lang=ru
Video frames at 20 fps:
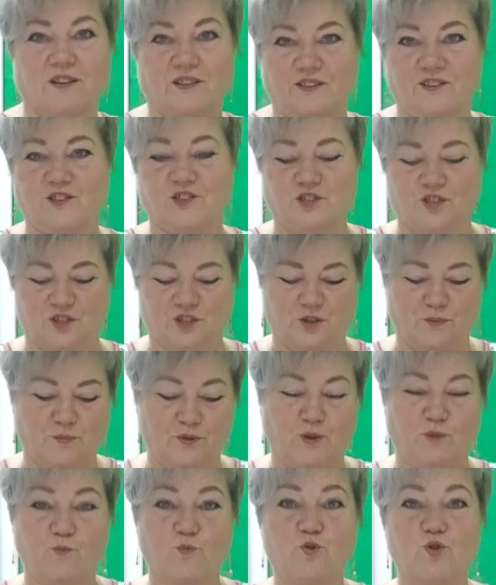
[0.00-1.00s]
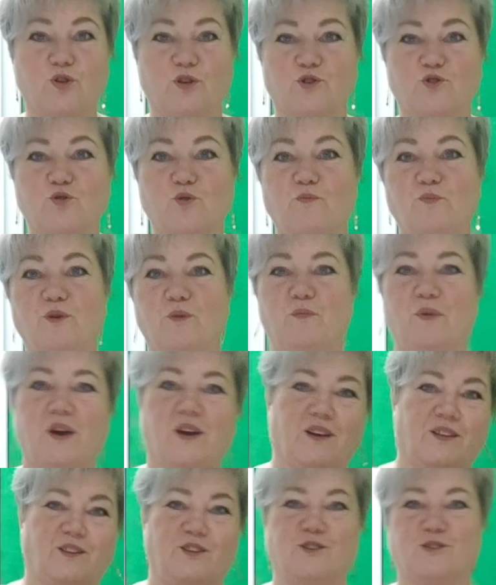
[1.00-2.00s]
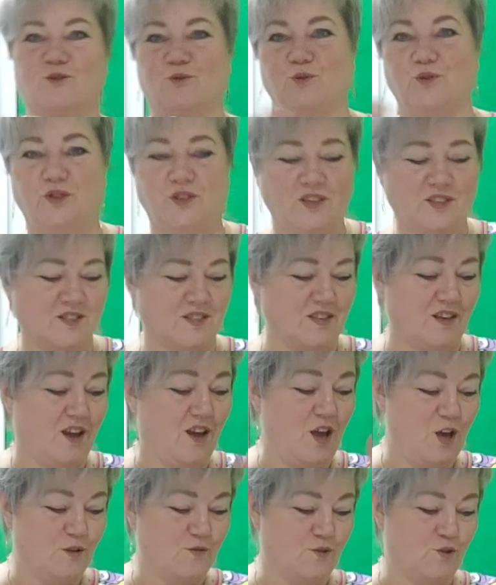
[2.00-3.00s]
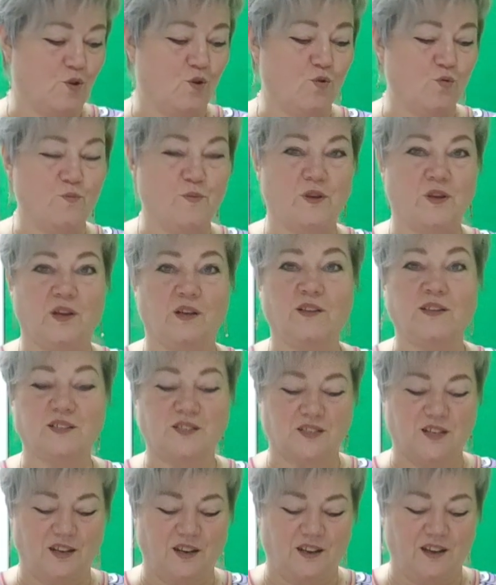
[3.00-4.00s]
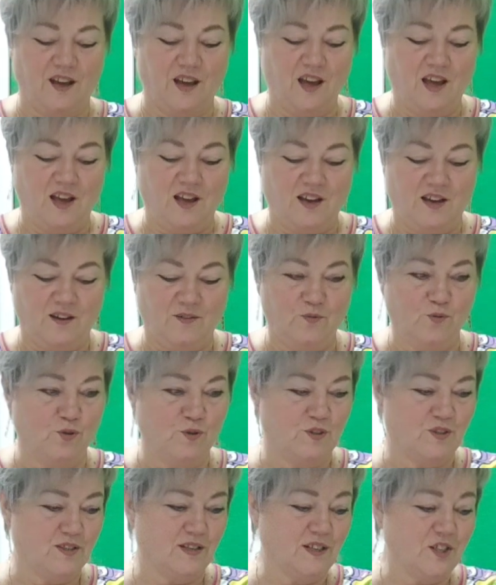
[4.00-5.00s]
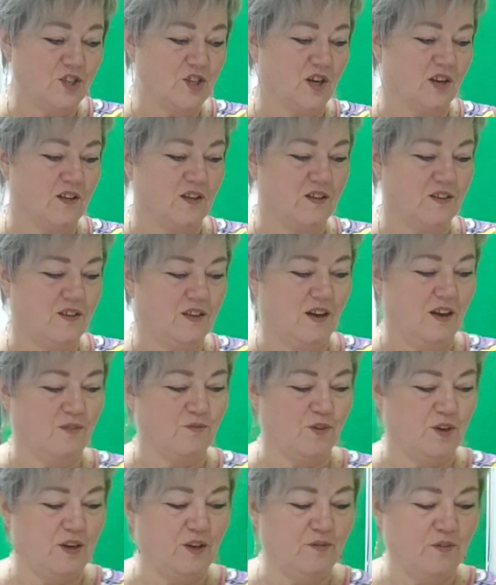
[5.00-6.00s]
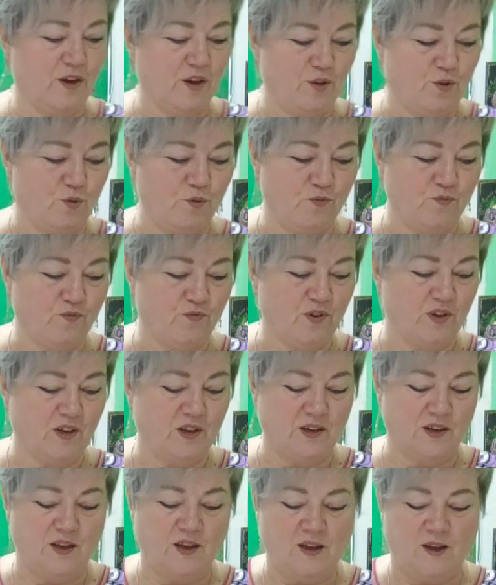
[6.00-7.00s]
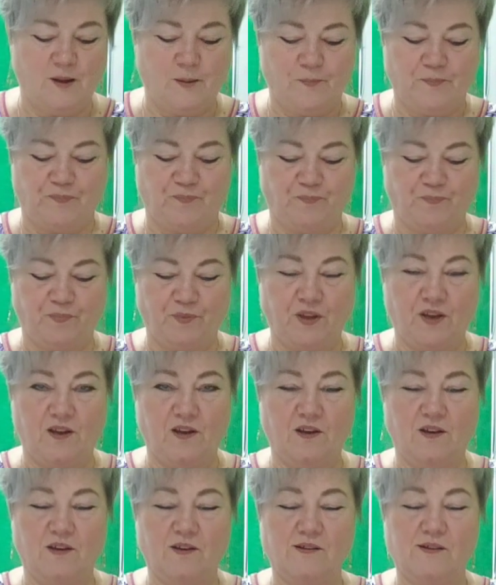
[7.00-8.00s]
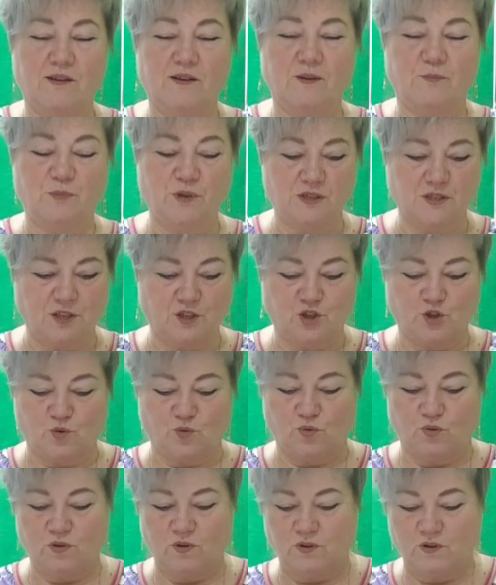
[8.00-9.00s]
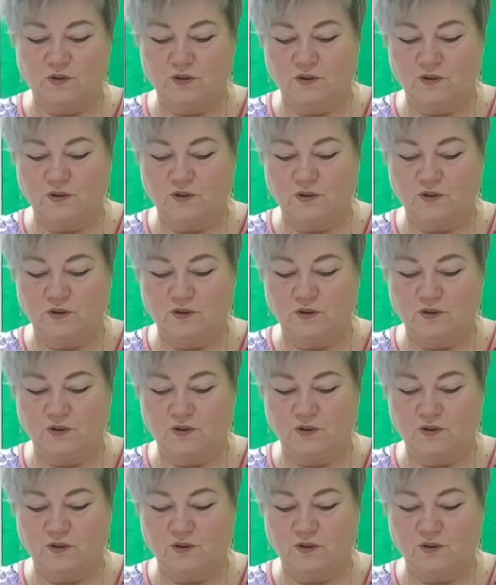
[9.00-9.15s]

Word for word: конечно же, потому что, чтобы не бегать, не суетиться, все у меня на столе. Вот, сначала я выливаю в э, мисочку